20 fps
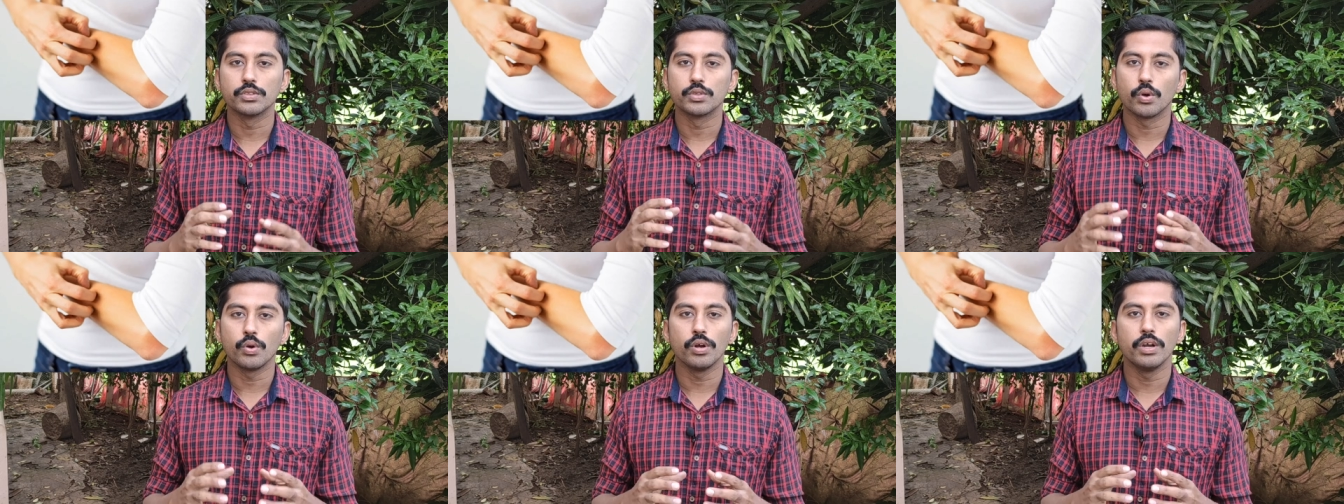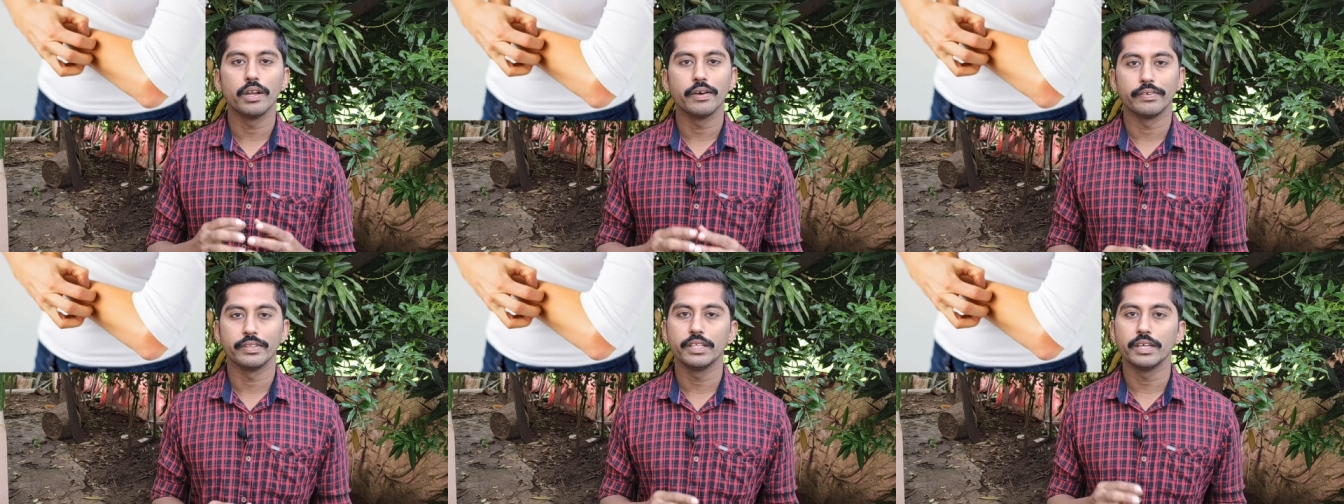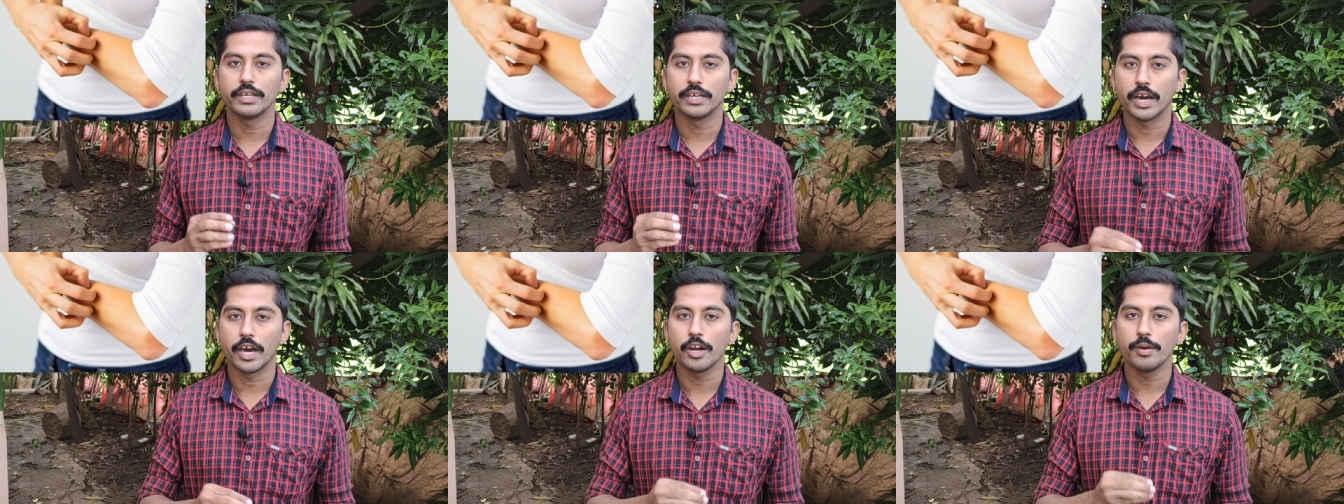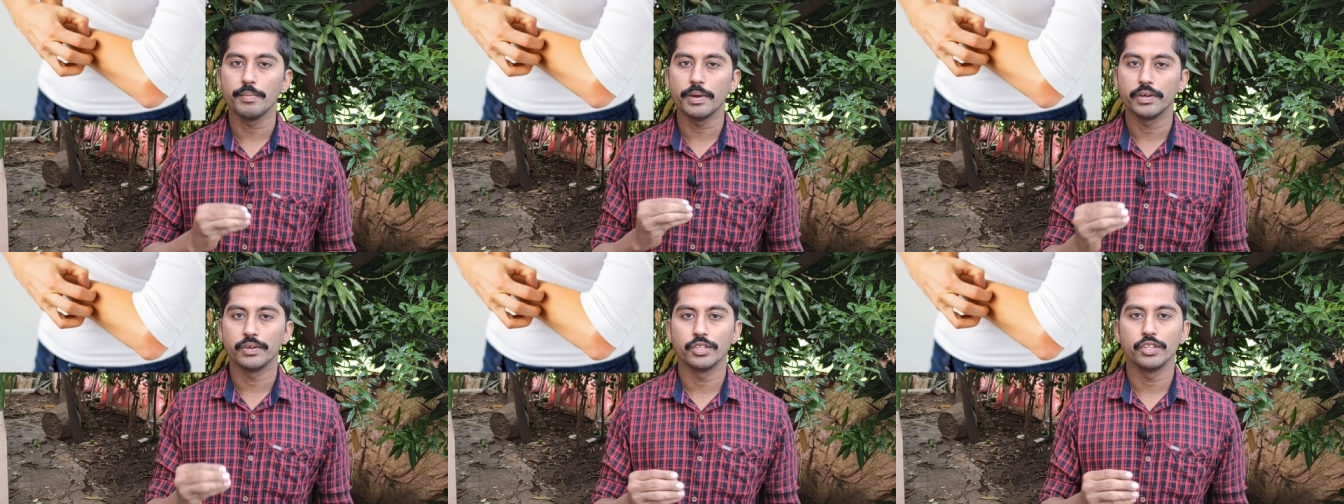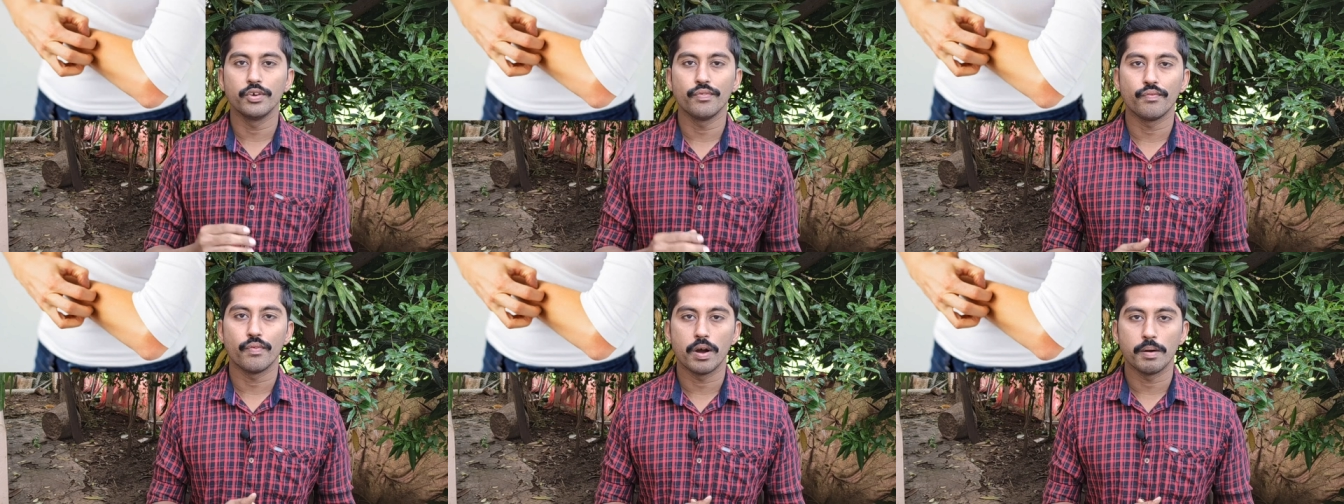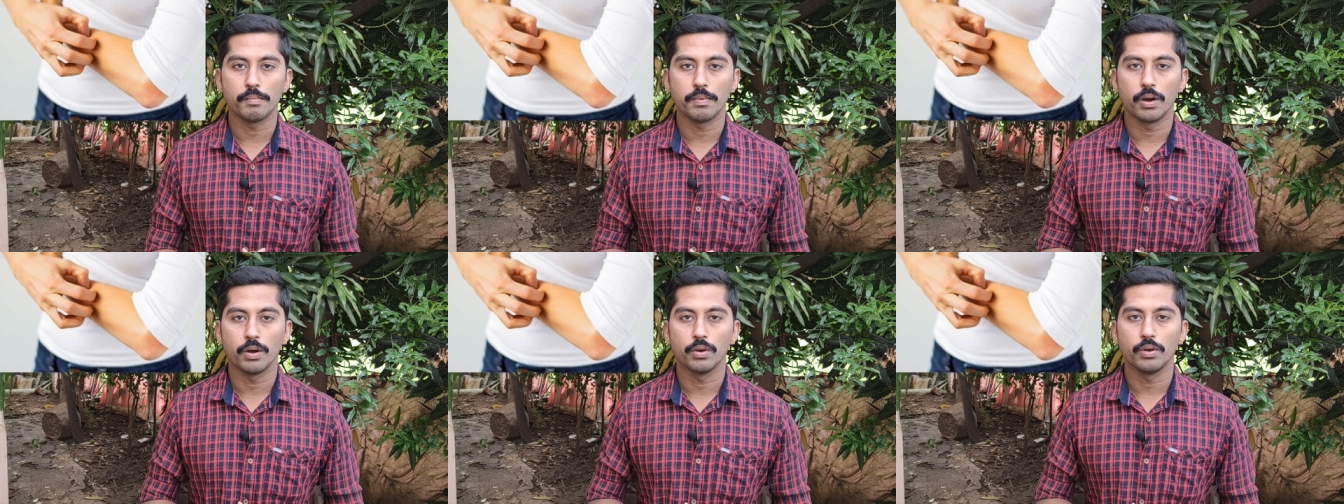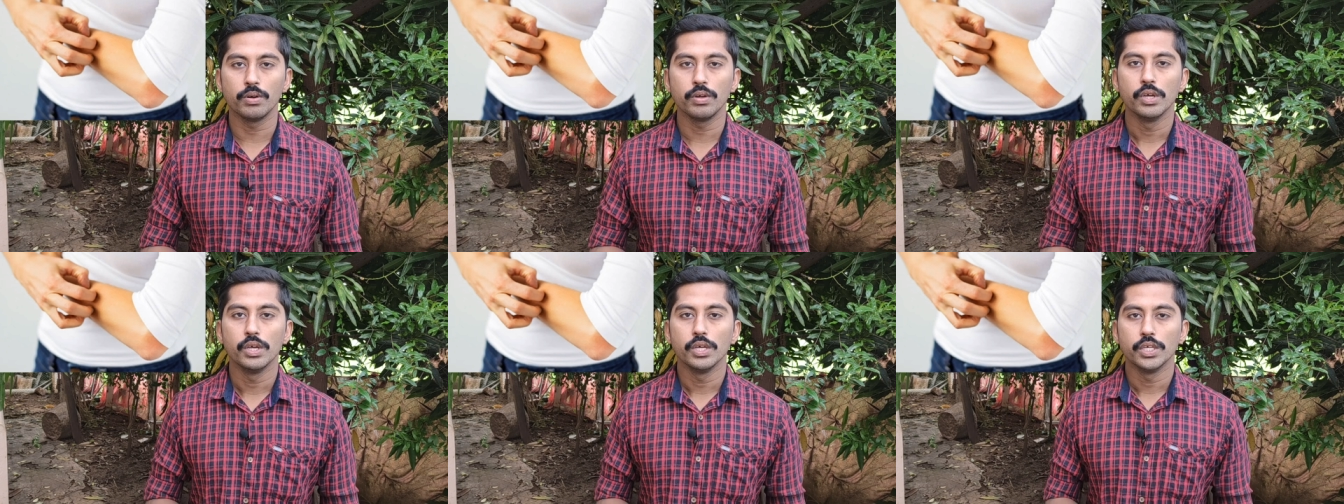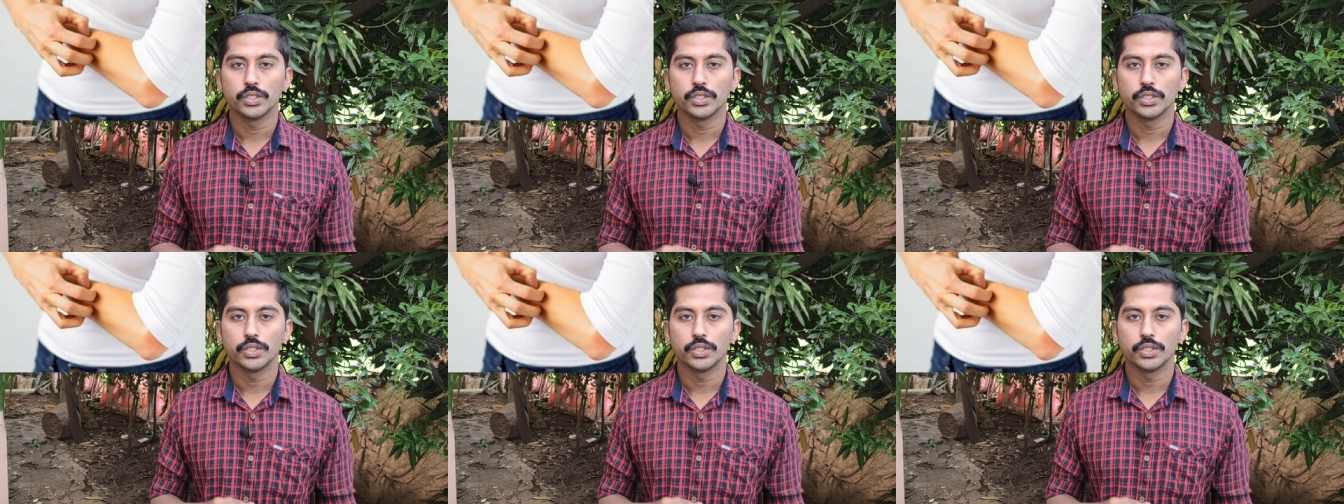தோல்ல வந்து கருமை வந்து ஃபார்ம் ஆகும்